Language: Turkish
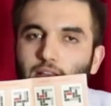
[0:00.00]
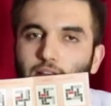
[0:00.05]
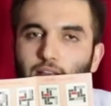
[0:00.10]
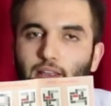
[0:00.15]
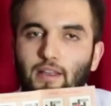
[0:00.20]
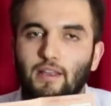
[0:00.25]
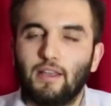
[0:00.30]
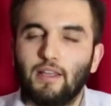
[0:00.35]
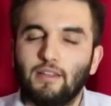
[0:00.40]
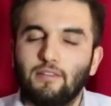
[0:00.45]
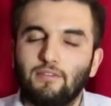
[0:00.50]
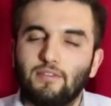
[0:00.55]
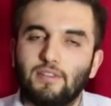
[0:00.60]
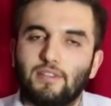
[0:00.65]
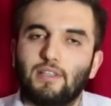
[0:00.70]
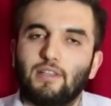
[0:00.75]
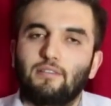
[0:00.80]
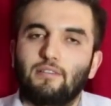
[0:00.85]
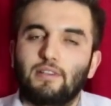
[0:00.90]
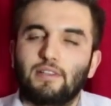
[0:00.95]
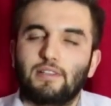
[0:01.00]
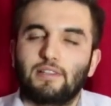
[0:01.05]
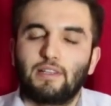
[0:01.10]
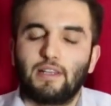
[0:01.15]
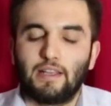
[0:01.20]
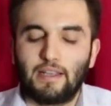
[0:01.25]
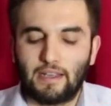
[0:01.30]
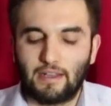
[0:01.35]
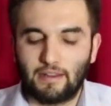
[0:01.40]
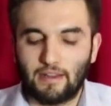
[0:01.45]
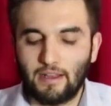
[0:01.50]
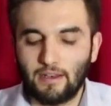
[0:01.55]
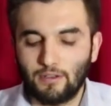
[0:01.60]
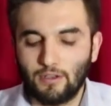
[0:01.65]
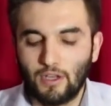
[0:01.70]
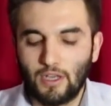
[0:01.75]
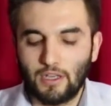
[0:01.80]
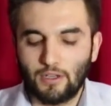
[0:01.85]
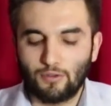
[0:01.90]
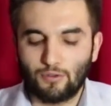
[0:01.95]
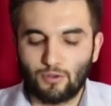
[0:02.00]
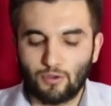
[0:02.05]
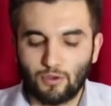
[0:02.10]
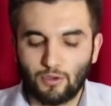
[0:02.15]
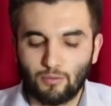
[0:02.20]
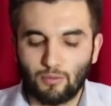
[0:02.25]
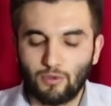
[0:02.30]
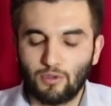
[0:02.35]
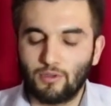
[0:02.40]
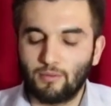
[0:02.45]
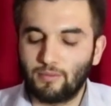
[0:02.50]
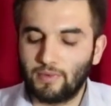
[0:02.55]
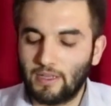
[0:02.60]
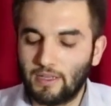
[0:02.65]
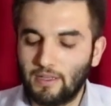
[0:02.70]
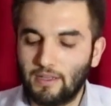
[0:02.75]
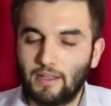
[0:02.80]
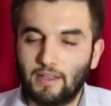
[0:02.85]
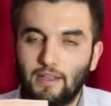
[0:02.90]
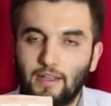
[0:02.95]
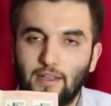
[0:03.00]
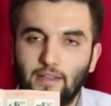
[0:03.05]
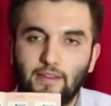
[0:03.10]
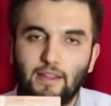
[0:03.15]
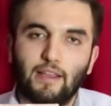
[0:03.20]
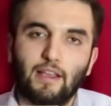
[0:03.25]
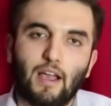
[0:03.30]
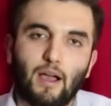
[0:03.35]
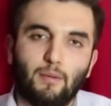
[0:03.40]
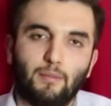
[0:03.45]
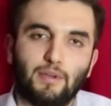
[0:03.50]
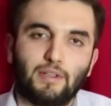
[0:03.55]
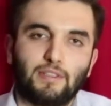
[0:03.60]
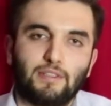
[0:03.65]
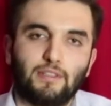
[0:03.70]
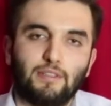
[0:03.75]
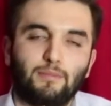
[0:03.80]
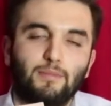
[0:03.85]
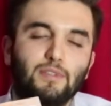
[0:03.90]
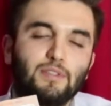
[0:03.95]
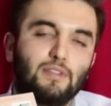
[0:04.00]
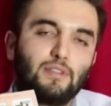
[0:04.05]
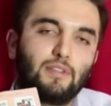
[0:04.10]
e, Advanced seviyesine kadar çoğu bölümde tek amacımız